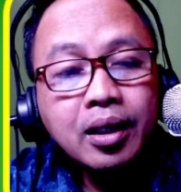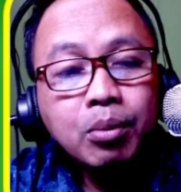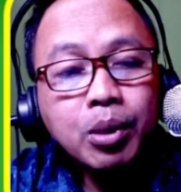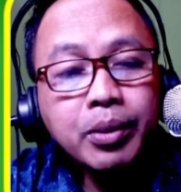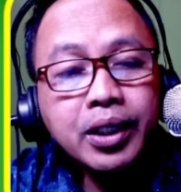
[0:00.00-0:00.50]

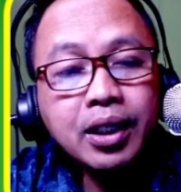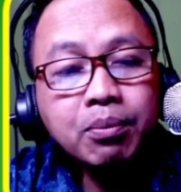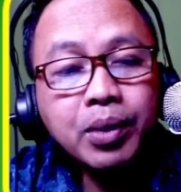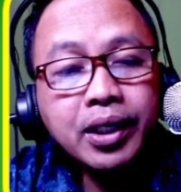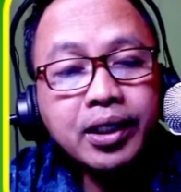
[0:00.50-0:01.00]
memberikan
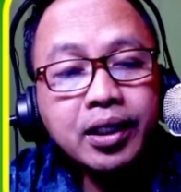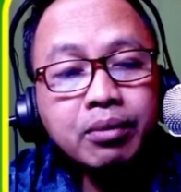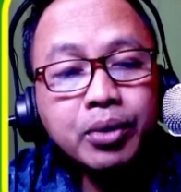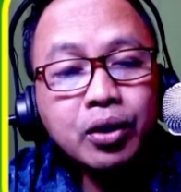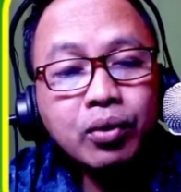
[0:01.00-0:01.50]
pelayanan
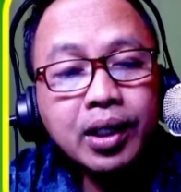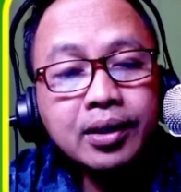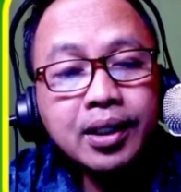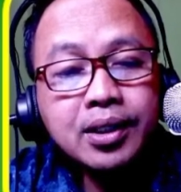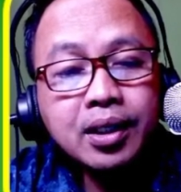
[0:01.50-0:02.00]

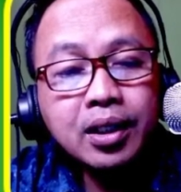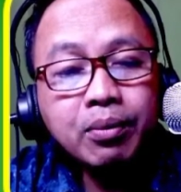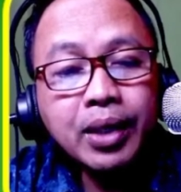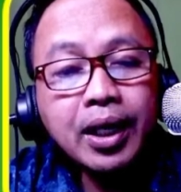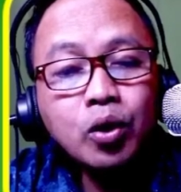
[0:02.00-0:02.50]
berkualitas
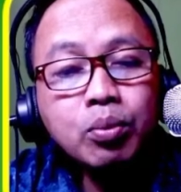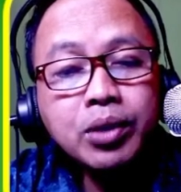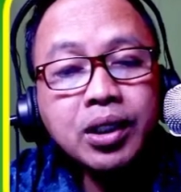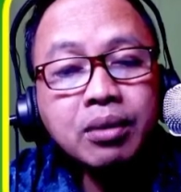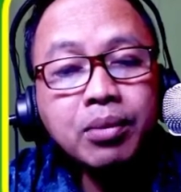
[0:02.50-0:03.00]
terhadap
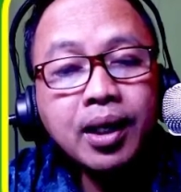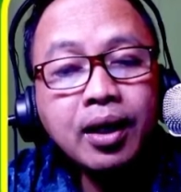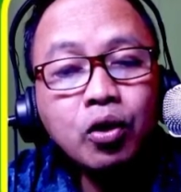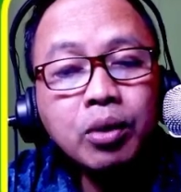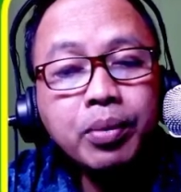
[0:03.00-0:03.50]
alumni
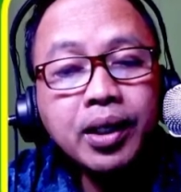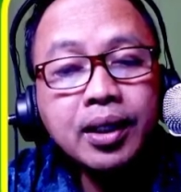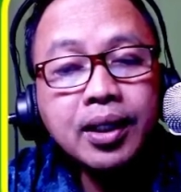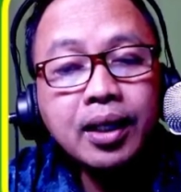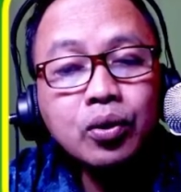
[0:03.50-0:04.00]
melalui
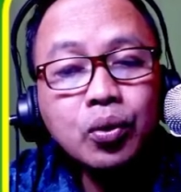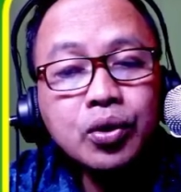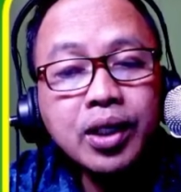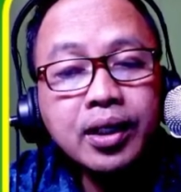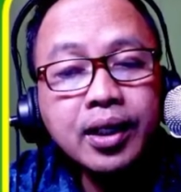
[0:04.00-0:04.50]
pendataan
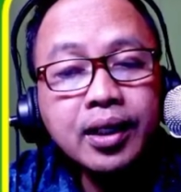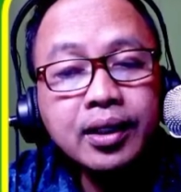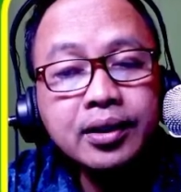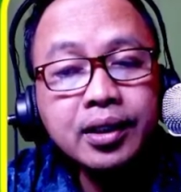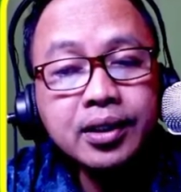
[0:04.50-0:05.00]
lulusan dan
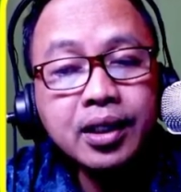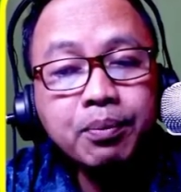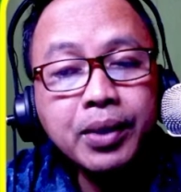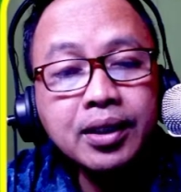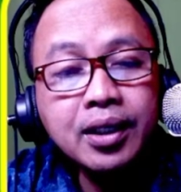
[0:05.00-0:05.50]

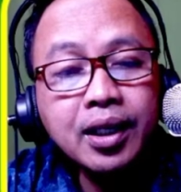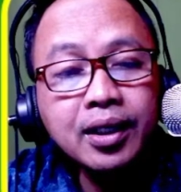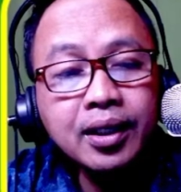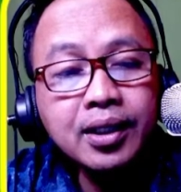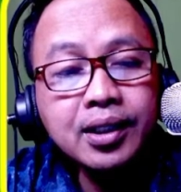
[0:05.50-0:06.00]
keterserapan
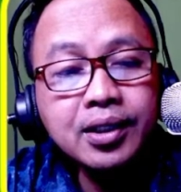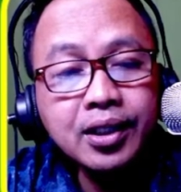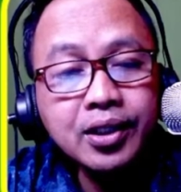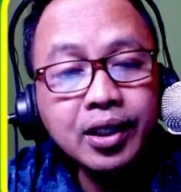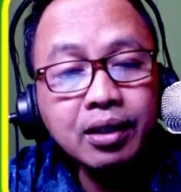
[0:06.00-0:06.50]
tenaga kerja
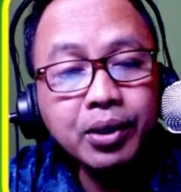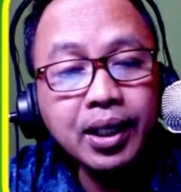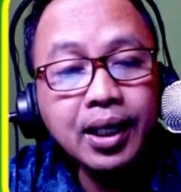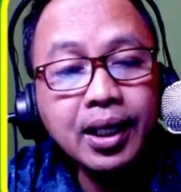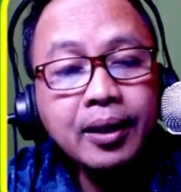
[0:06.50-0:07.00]
secara
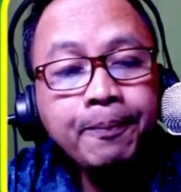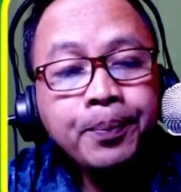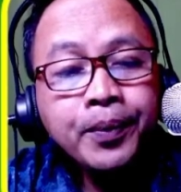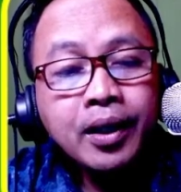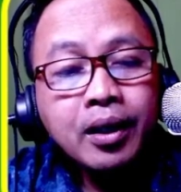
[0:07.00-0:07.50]
berkala,
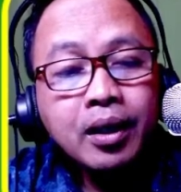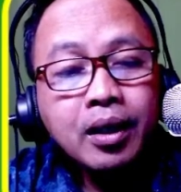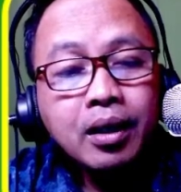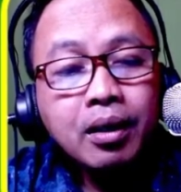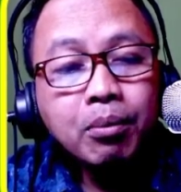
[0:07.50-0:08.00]

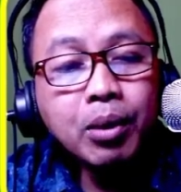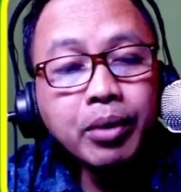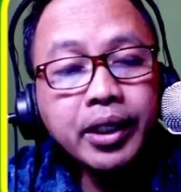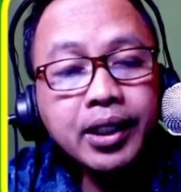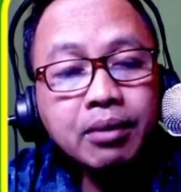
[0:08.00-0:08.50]

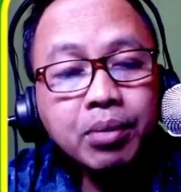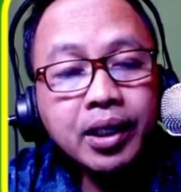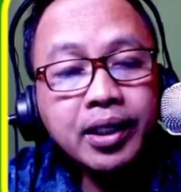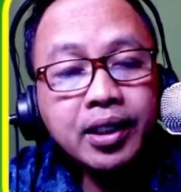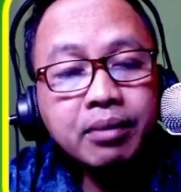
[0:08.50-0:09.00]
memberikan
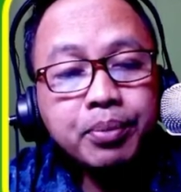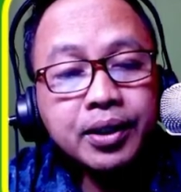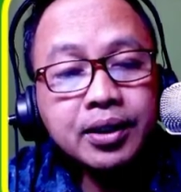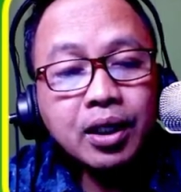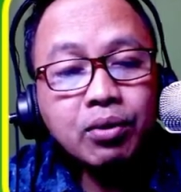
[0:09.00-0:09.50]
pelayanan
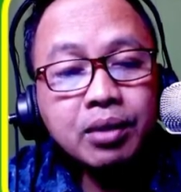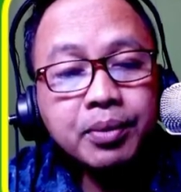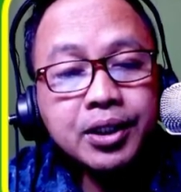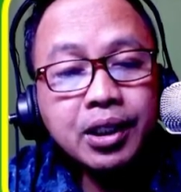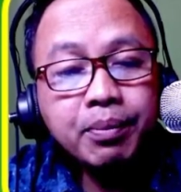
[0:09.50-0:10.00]
pengetahuan
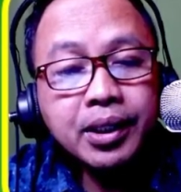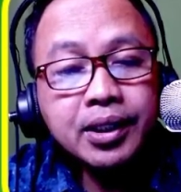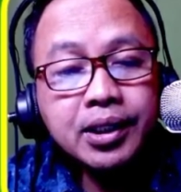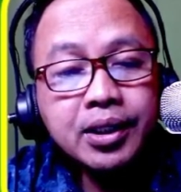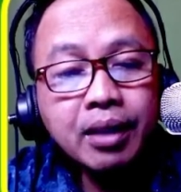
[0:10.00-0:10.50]
persiapan kerja